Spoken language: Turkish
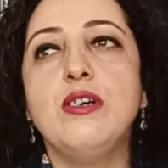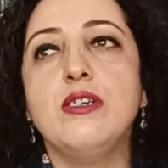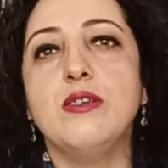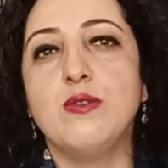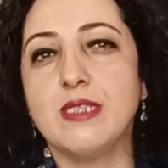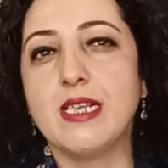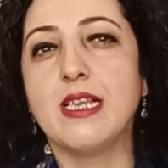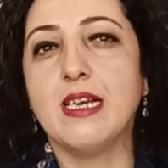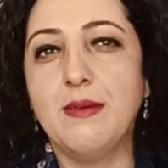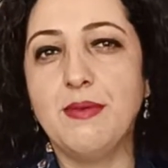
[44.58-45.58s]
e,
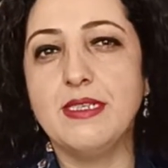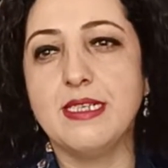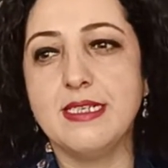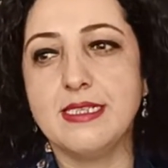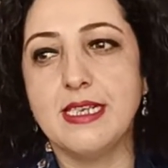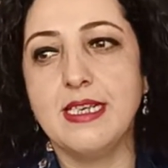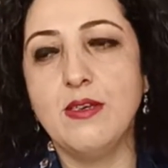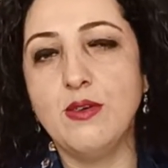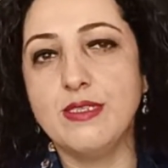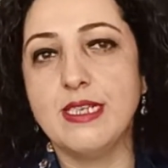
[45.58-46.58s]
özellikle KPSS,
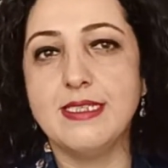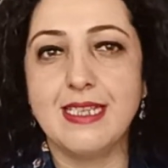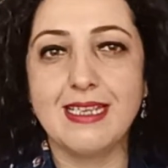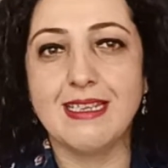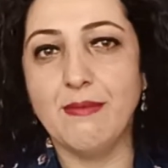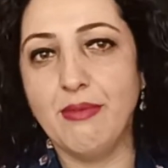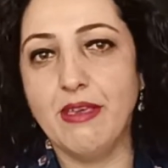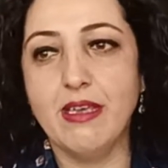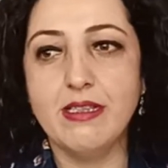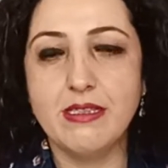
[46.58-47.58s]
ÖSS
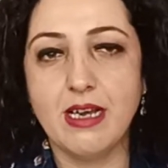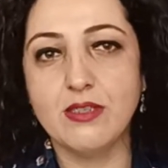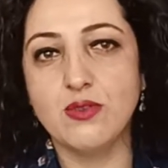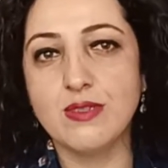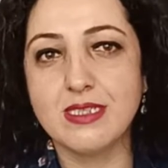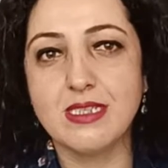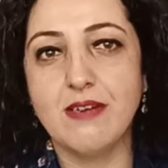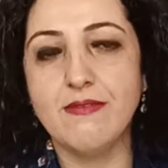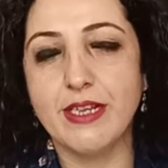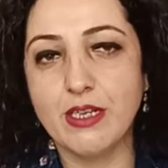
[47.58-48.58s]
gibi daha çok
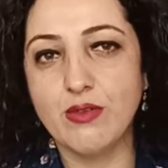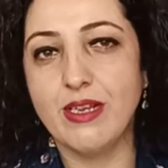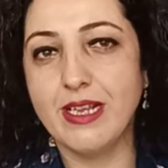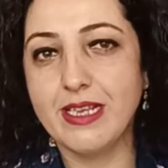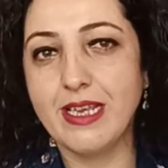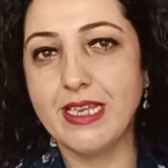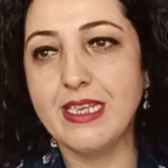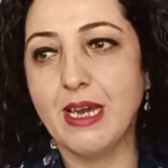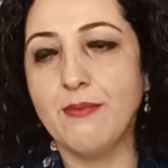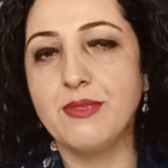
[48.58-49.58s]
sınavlara yönelik
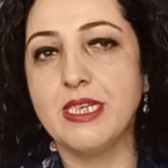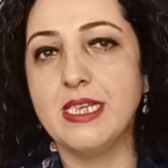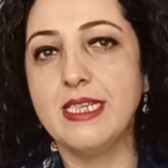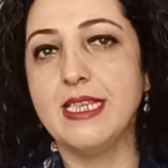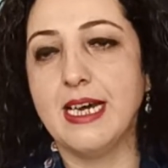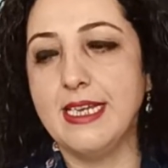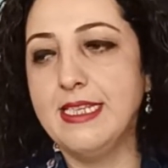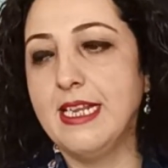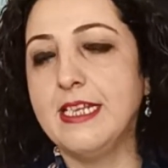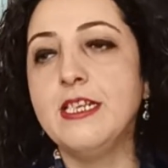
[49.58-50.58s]
yayın yaptığı iddia
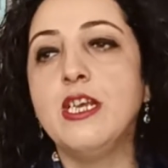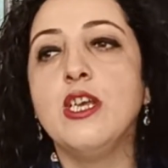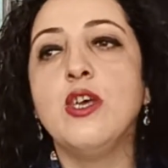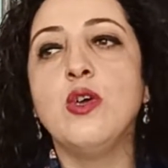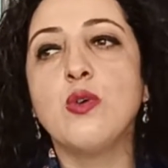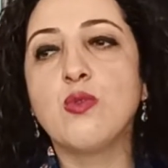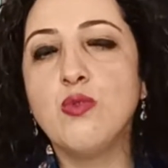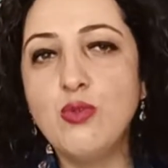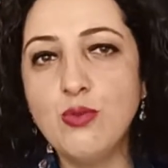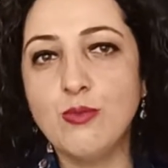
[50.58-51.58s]
edilen
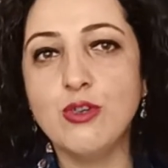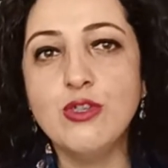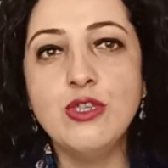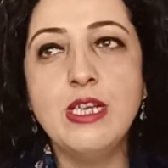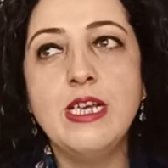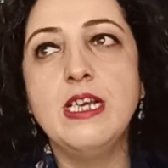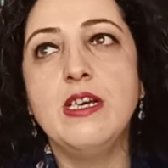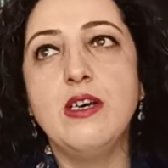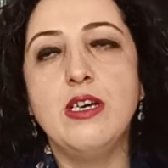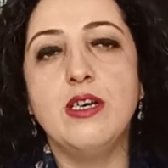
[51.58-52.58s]
kurumun
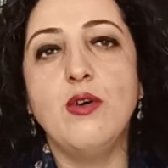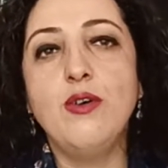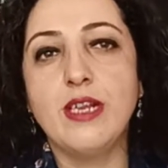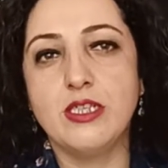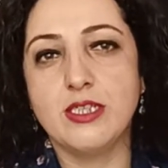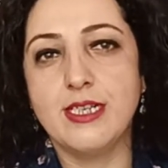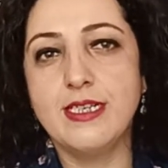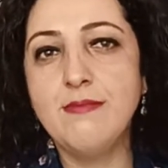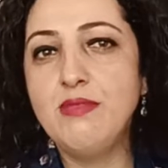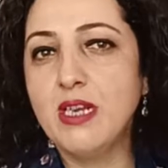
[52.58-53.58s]
e,
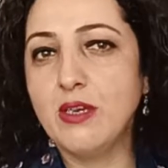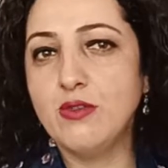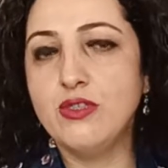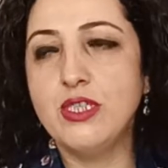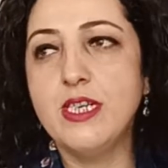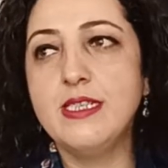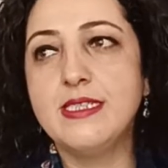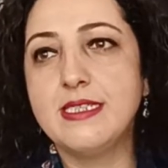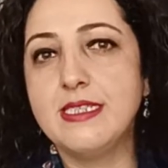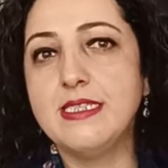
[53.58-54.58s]
öğrencilerine bir ay
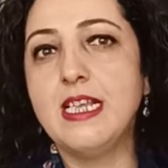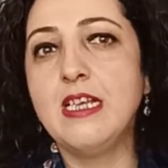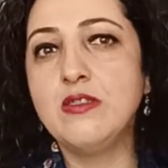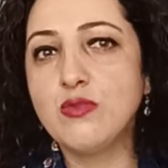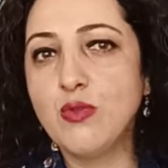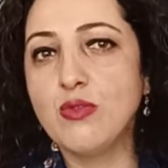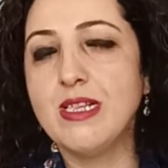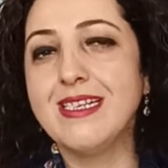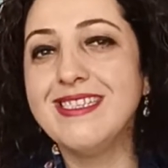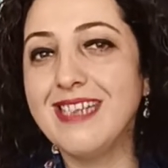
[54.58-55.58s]
öncesinden
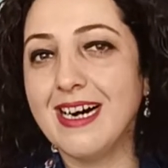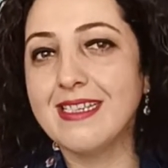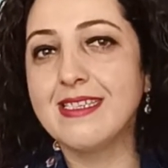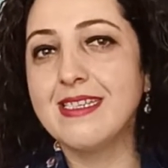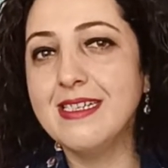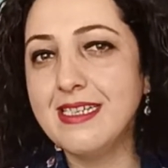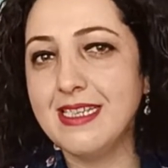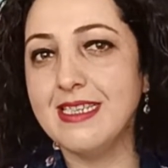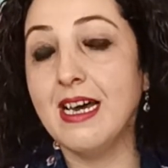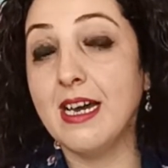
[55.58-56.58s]
soruları dağıttığı
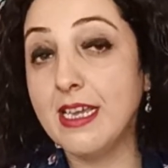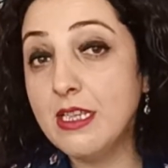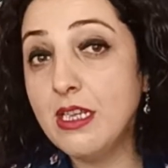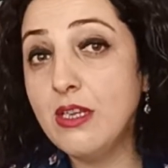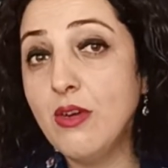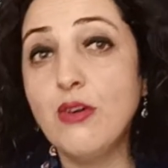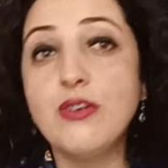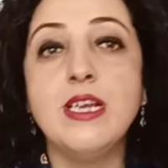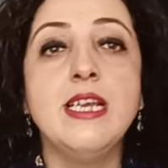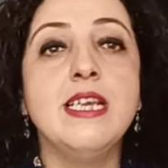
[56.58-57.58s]
iddia
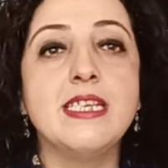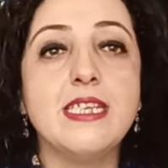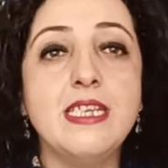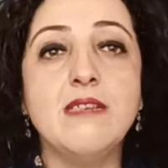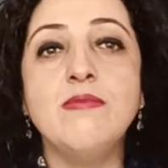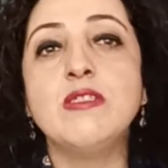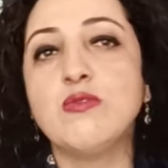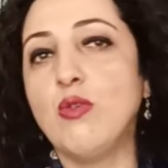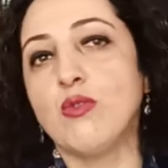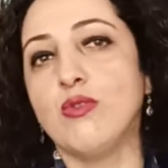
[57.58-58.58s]
ediliyor. 20
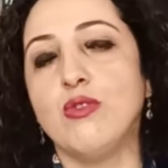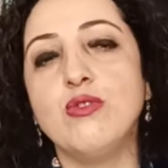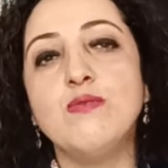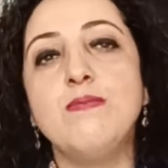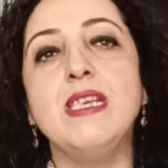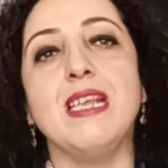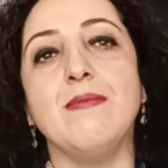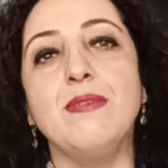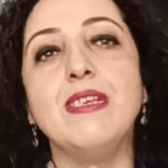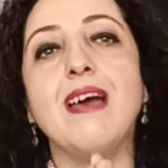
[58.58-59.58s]
sorunun
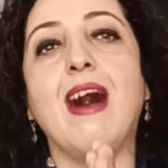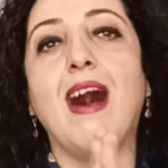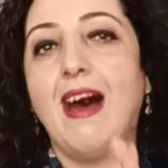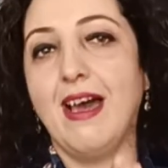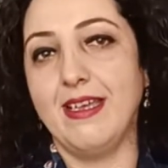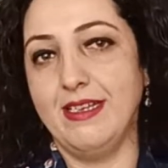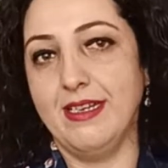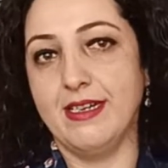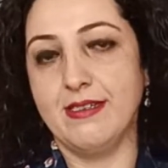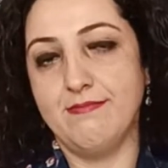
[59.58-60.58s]
birebir
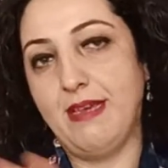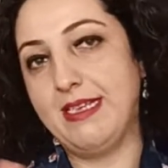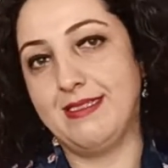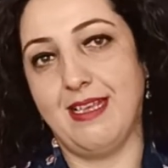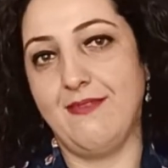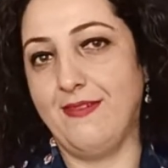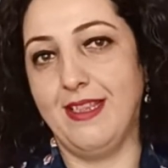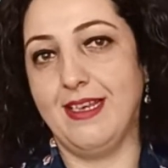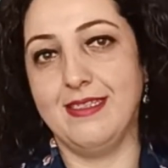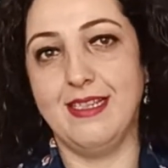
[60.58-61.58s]
aynı benzer
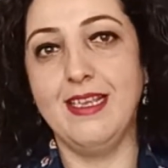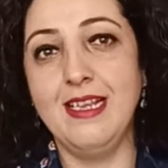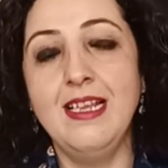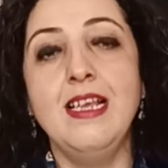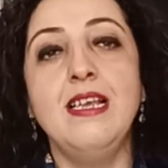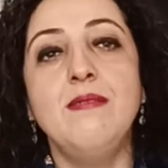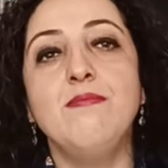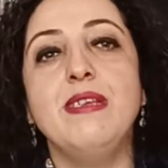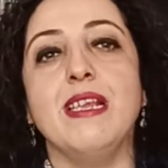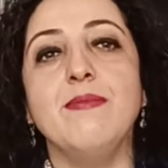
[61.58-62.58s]
falan değil
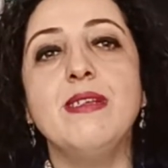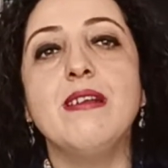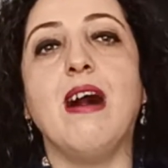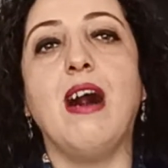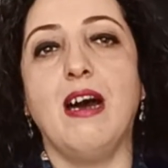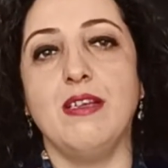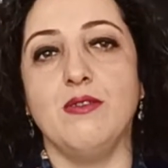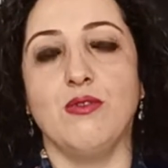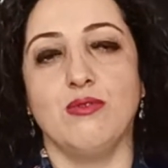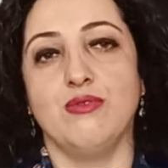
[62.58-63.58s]
birebir
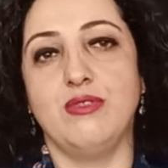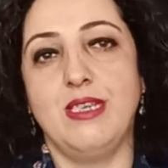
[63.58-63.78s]
aynı olduğu